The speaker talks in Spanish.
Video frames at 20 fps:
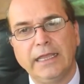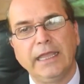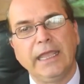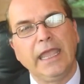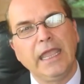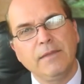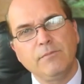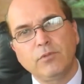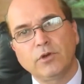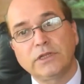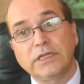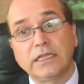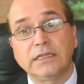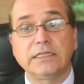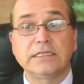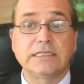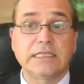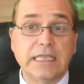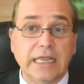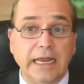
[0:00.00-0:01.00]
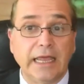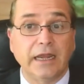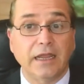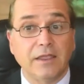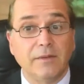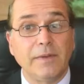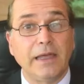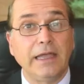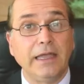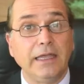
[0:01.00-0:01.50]
Es importante señalar
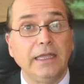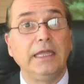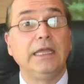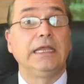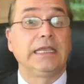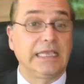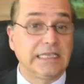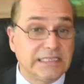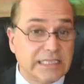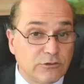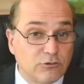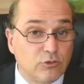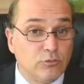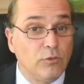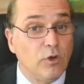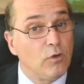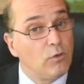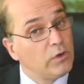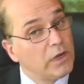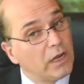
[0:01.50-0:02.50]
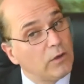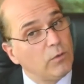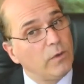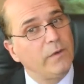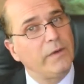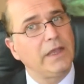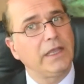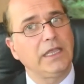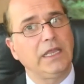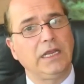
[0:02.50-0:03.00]
además que se sumó una
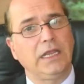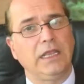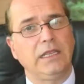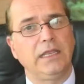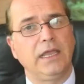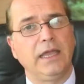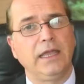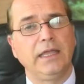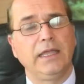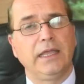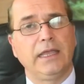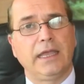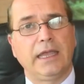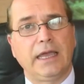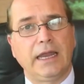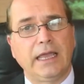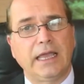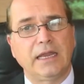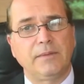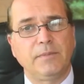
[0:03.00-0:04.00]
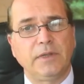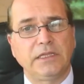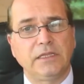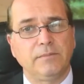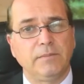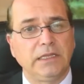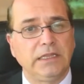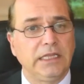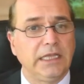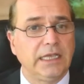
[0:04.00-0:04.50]
nueva querella a la carpeta
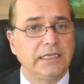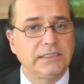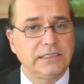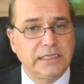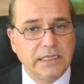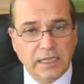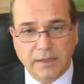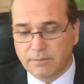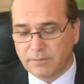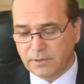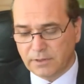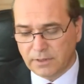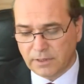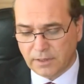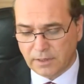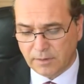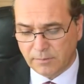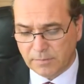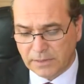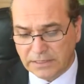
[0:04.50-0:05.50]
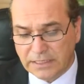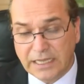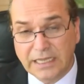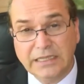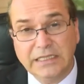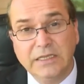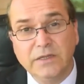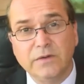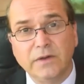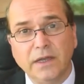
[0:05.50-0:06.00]
investigativa,
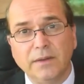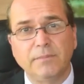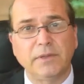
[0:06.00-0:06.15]
eh,